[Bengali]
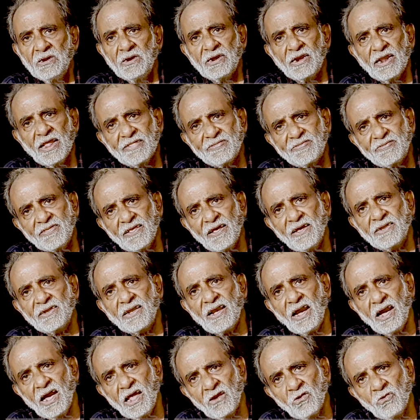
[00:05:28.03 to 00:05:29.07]
রাজ্জাক
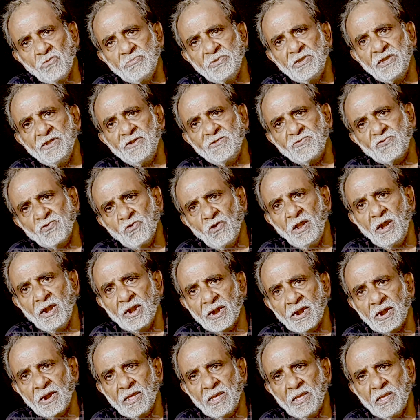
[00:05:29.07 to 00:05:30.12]
আলমগীর সোহেল
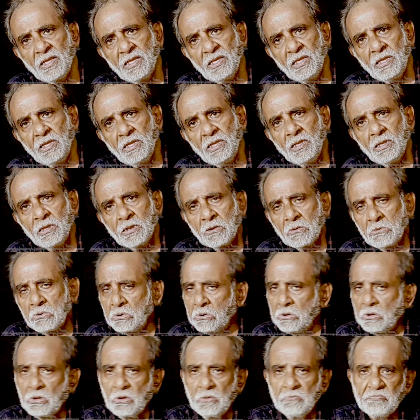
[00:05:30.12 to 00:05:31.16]
রানা
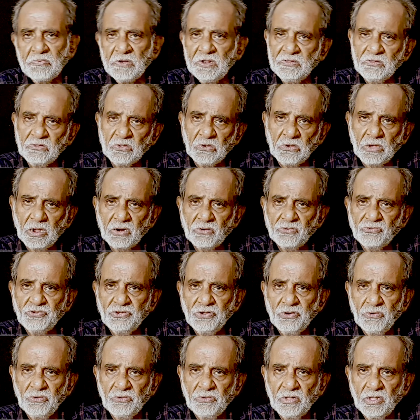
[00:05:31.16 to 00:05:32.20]
কোনো কমপ্লেন তো কারোর
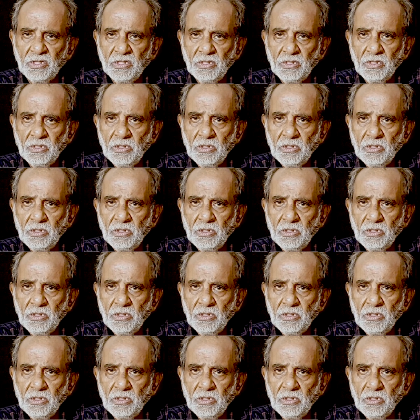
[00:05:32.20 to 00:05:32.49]
ছিল না